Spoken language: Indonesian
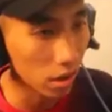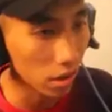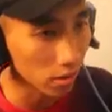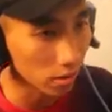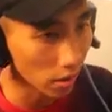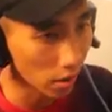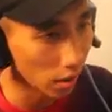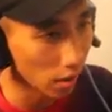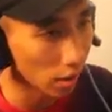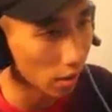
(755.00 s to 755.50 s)

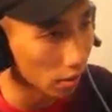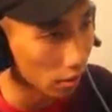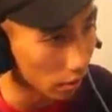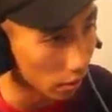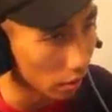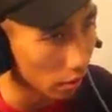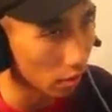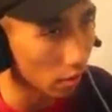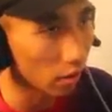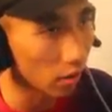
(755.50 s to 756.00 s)
cancan anjing
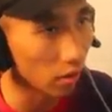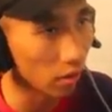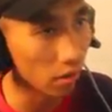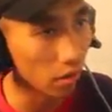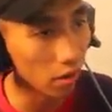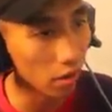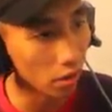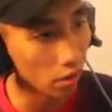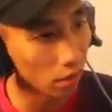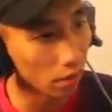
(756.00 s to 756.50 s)
ini
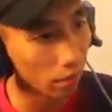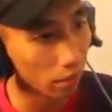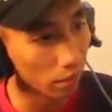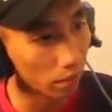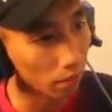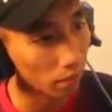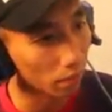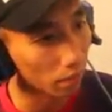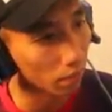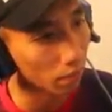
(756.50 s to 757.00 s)
GM
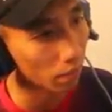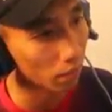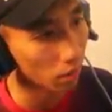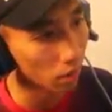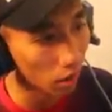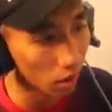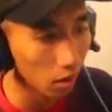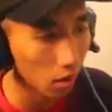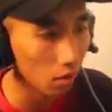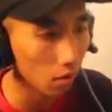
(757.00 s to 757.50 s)

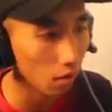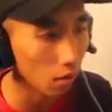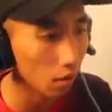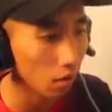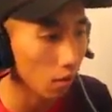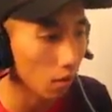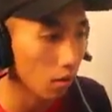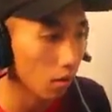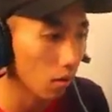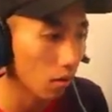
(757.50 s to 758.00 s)
ah
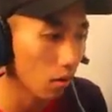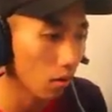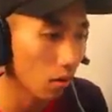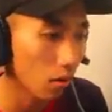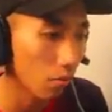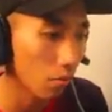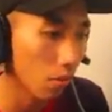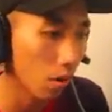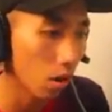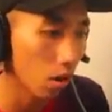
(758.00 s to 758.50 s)

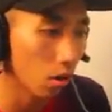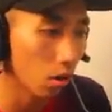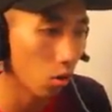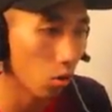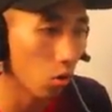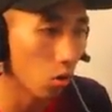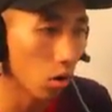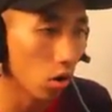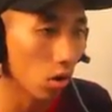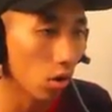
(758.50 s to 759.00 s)
mager
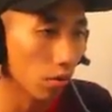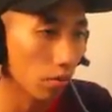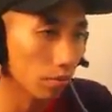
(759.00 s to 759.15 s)
gua